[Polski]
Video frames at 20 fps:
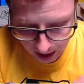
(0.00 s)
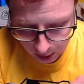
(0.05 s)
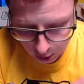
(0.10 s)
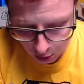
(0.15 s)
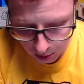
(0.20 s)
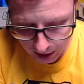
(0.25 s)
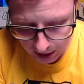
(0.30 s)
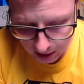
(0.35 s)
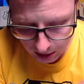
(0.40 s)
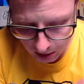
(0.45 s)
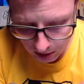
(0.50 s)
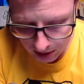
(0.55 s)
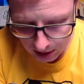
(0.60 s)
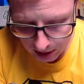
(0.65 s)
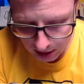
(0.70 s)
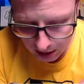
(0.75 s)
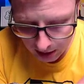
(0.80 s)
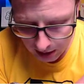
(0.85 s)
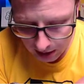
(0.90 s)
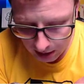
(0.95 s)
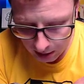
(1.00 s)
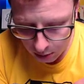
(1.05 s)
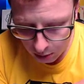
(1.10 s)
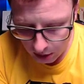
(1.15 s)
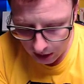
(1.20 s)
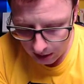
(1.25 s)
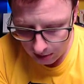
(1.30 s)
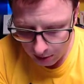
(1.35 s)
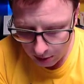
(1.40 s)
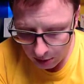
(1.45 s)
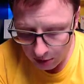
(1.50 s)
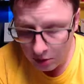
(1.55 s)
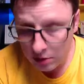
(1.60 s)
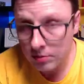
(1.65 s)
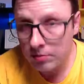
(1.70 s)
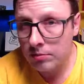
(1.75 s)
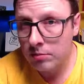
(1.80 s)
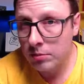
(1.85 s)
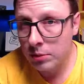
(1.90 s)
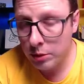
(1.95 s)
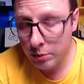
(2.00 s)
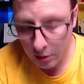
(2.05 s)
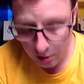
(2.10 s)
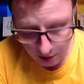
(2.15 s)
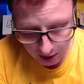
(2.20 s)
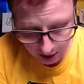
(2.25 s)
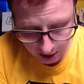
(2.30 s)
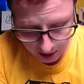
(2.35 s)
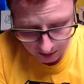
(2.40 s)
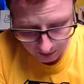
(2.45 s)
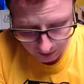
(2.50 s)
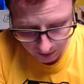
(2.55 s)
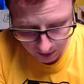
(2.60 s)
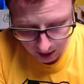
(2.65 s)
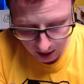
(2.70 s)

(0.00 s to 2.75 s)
Dublety, oktety i elektrojemność przypomnienie.